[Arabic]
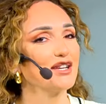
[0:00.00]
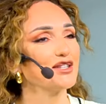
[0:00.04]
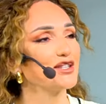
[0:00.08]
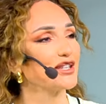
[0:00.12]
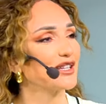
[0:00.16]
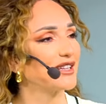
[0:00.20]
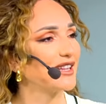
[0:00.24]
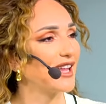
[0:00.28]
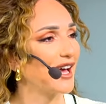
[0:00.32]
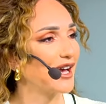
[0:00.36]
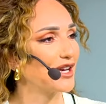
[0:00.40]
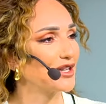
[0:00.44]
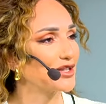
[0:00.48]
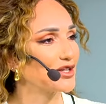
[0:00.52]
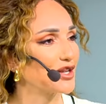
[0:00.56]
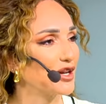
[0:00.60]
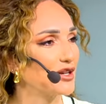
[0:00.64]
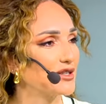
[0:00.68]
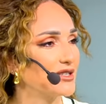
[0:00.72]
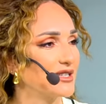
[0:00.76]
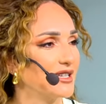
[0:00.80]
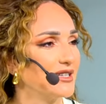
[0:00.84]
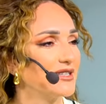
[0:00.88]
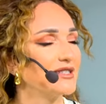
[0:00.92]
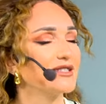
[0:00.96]
شيء تلاقي
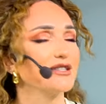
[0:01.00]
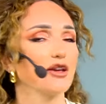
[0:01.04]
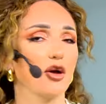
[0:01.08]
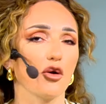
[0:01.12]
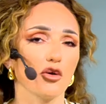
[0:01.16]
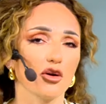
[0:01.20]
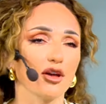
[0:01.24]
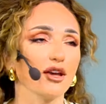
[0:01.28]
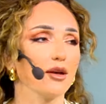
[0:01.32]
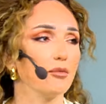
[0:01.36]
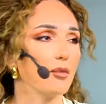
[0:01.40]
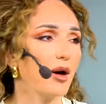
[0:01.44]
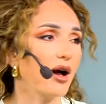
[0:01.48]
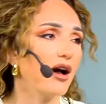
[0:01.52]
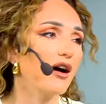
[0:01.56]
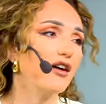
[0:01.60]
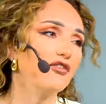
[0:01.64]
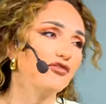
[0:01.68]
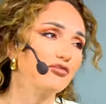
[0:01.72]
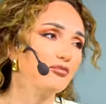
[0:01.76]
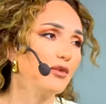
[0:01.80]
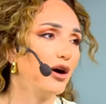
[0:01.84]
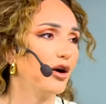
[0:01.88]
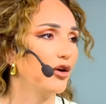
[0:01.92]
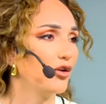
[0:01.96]
شخص تحسي اوكي
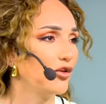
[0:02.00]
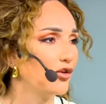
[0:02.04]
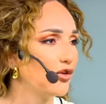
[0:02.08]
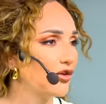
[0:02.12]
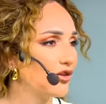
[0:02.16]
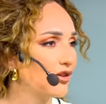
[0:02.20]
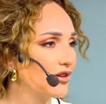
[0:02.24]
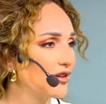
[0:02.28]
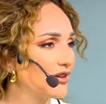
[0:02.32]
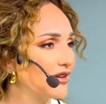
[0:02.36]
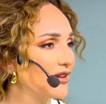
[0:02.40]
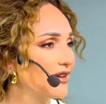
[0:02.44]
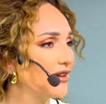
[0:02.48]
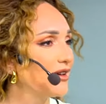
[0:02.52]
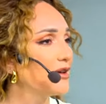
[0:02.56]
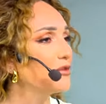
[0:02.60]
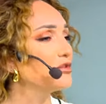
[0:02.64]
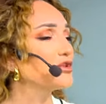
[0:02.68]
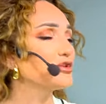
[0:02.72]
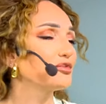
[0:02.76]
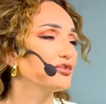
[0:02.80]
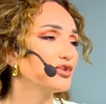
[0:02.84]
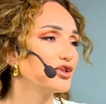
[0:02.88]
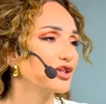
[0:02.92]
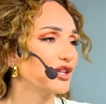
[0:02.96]
بخاف معه مش مشكله
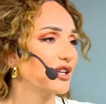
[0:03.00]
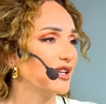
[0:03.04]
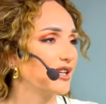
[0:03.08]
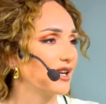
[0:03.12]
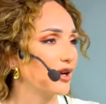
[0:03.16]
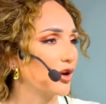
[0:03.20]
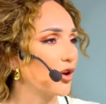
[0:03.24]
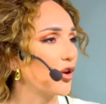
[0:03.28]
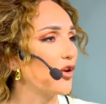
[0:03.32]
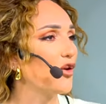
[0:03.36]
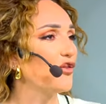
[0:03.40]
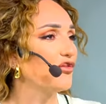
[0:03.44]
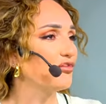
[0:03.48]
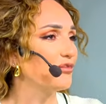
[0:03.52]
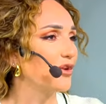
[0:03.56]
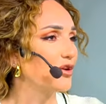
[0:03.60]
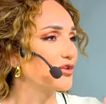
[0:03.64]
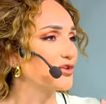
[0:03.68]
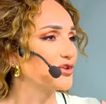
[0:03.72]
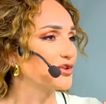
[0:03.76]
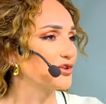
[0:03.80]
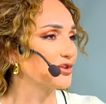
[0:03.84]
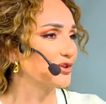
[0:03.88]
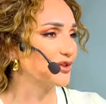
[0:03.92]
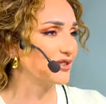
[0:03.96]
مش مشكله الخوف موجود
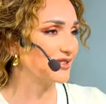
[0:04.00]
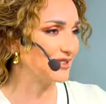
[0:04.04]
معه